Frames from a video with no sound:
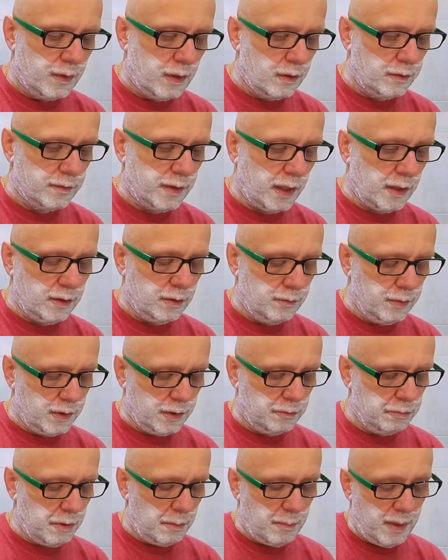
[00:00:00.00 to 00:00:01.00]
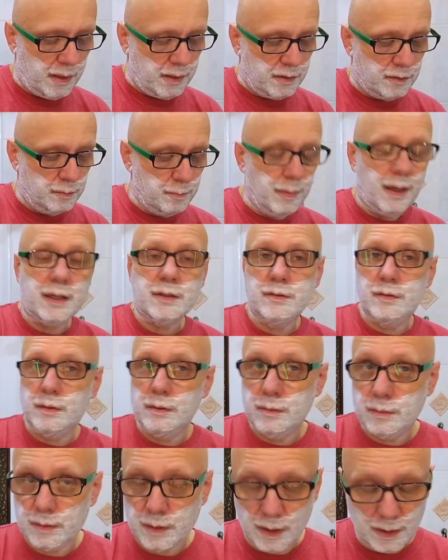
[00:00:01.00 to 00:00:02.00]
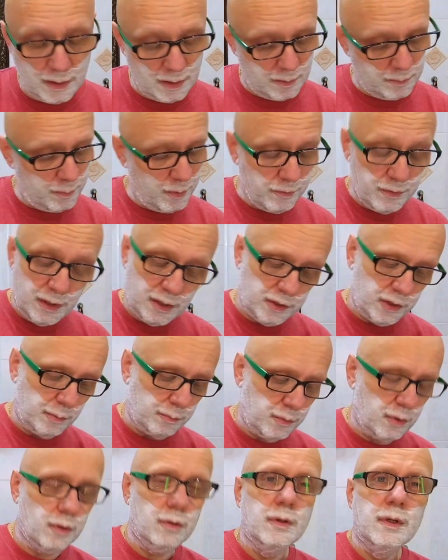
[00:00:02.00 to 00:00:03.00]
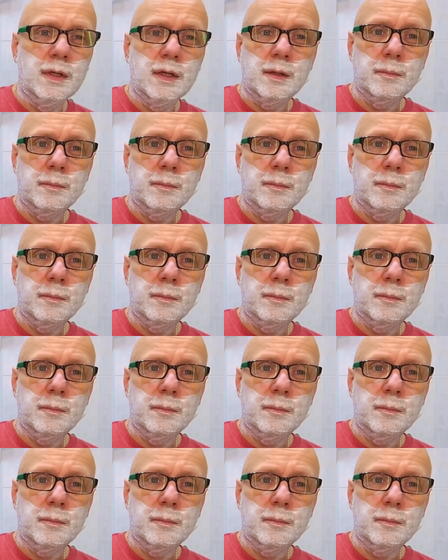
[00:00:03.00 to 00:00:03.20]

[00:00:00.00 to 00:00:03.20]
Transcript: Ostatnio wykryłem, ale jest bardzo, tak jak powtarzam to,